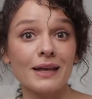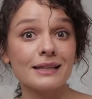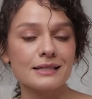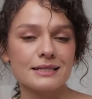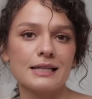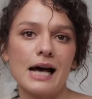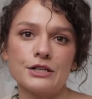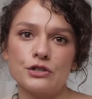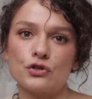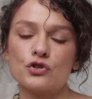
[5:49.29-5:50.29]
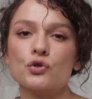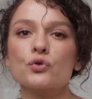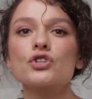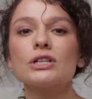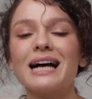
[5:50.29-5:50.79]
Это значит,
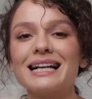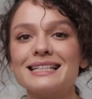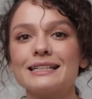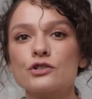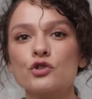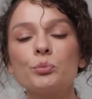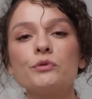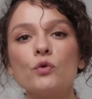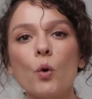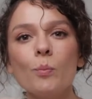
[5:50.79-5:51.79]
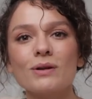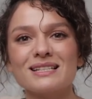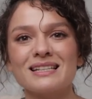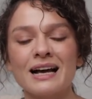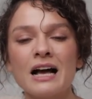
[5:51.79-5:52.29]
что желательно, чтобы в
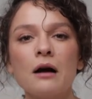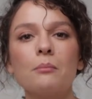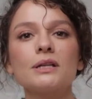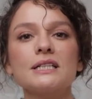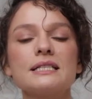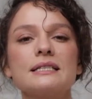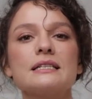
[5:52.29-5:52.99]
образе балансировалось